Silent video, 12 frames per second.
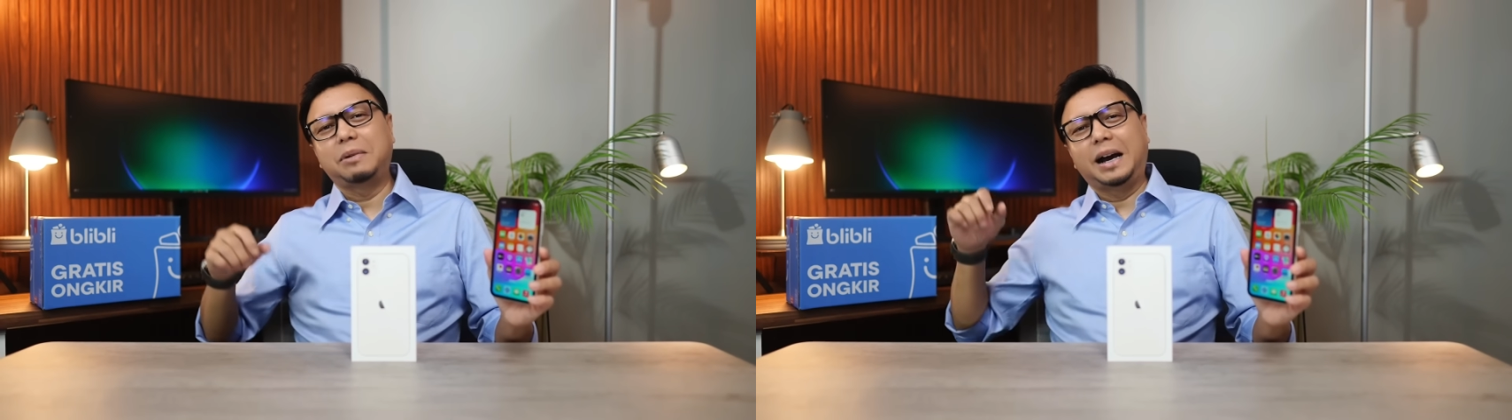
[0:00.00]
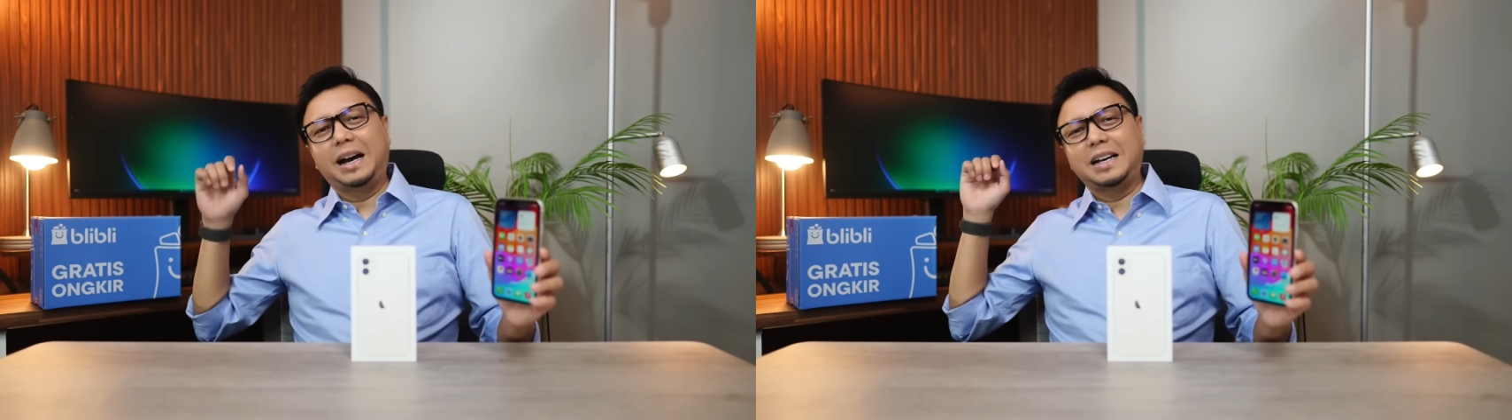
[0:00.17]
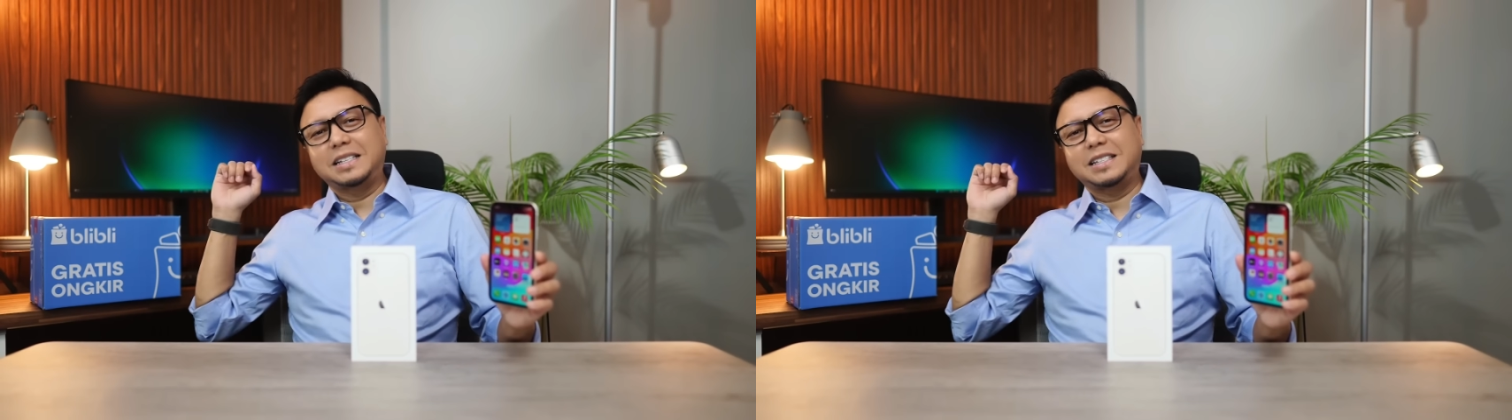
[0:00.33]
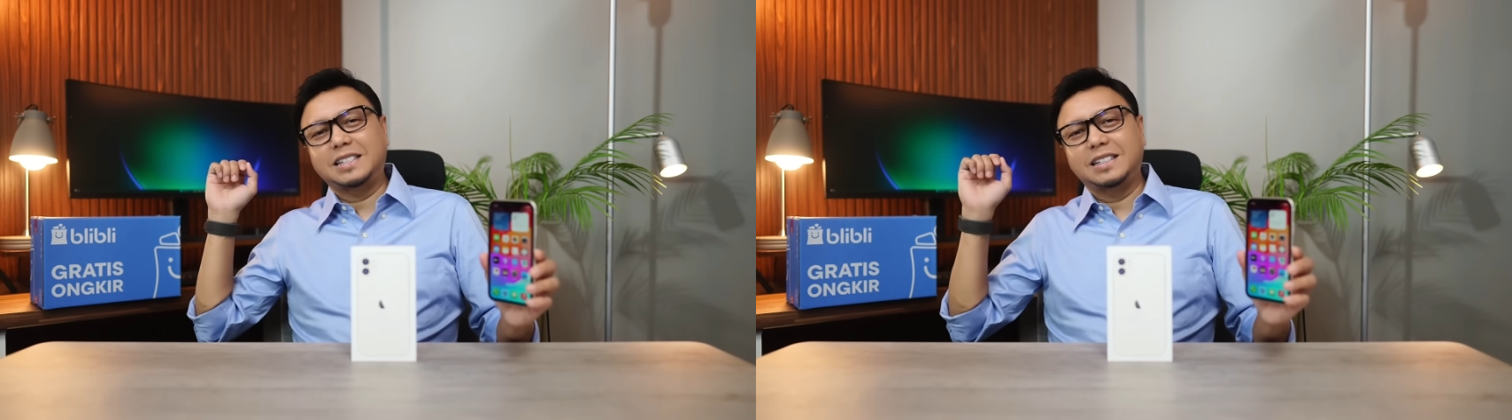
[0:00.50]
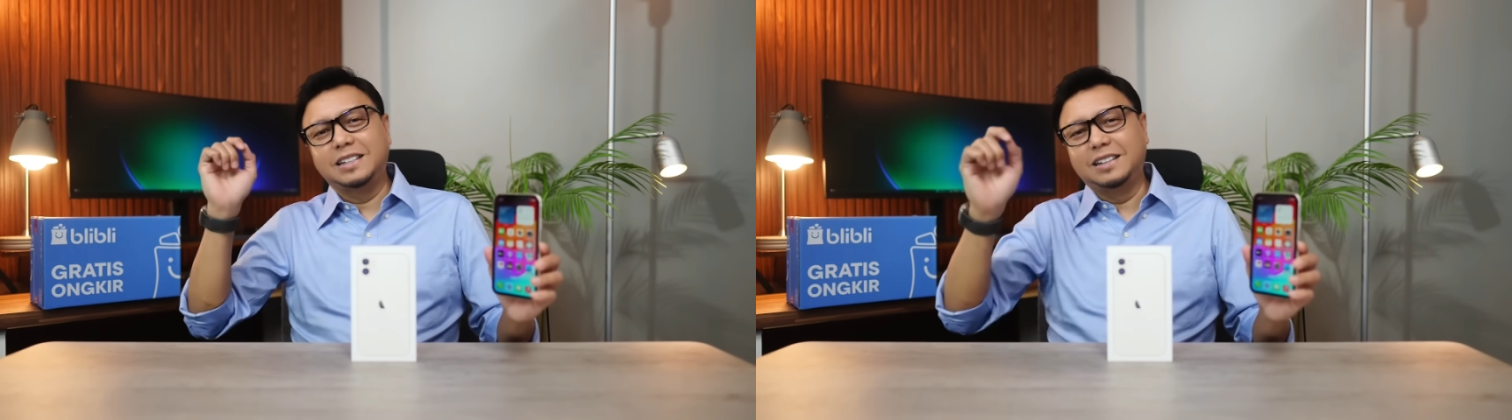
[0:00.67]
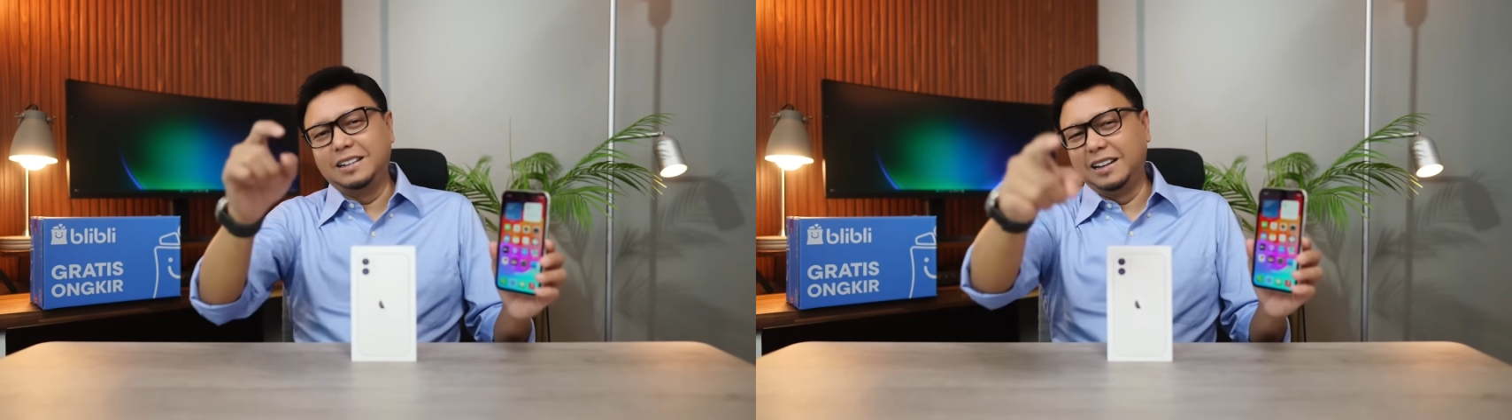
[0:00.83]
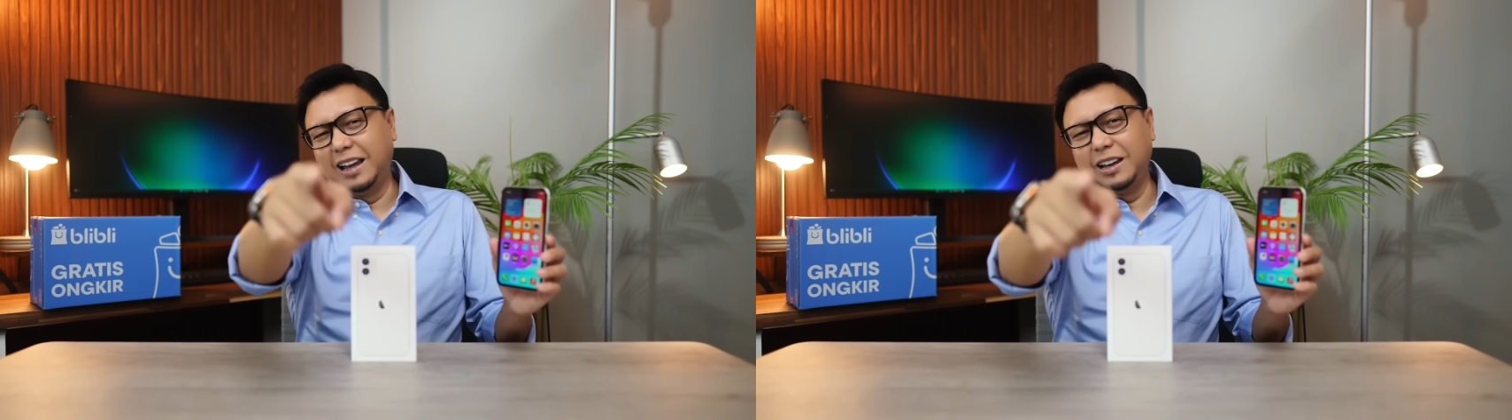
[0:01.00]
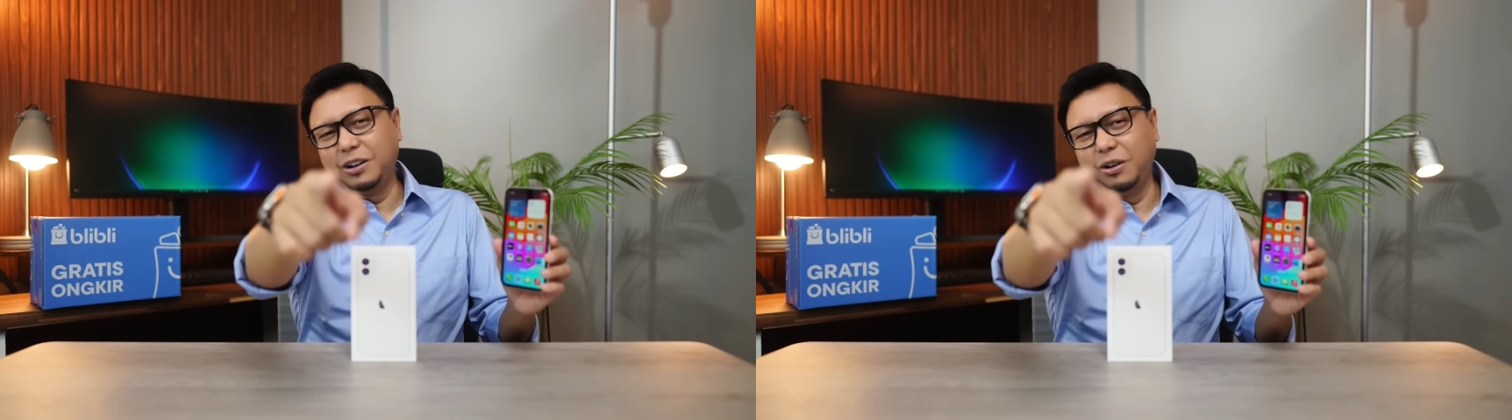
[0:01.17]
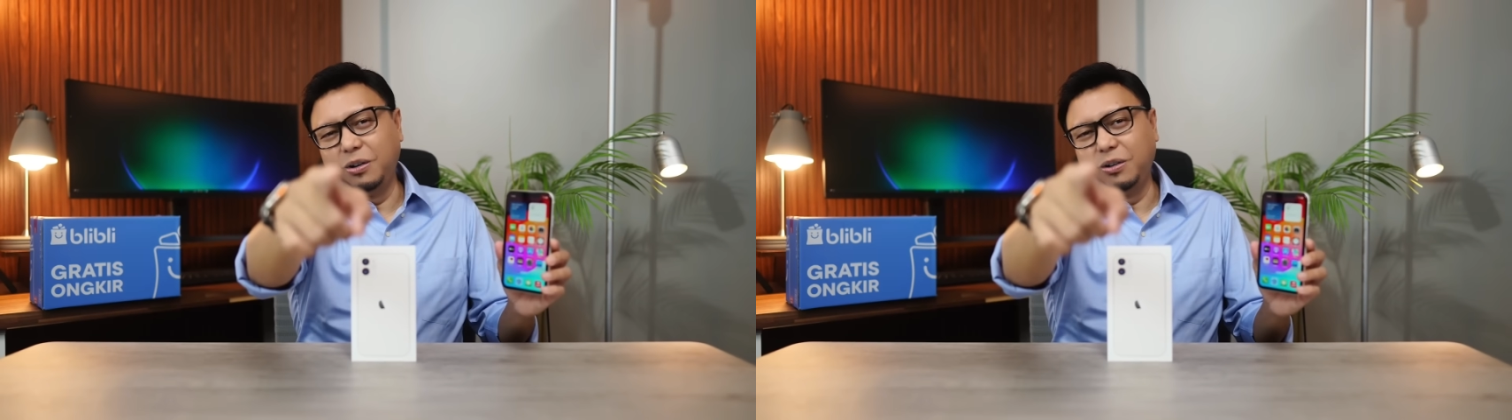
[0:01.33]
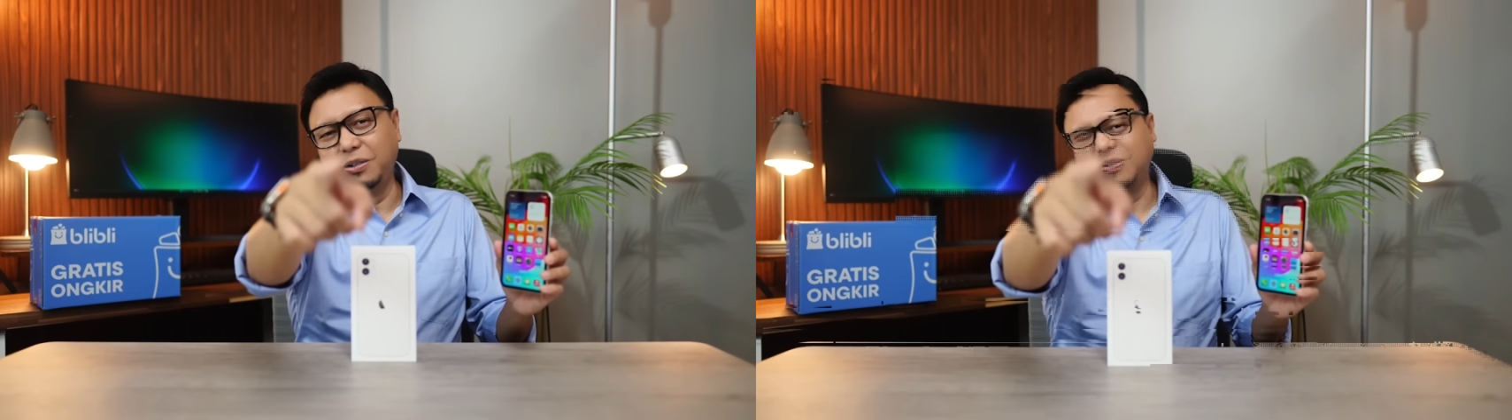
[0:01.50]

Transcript: bahas. Lego.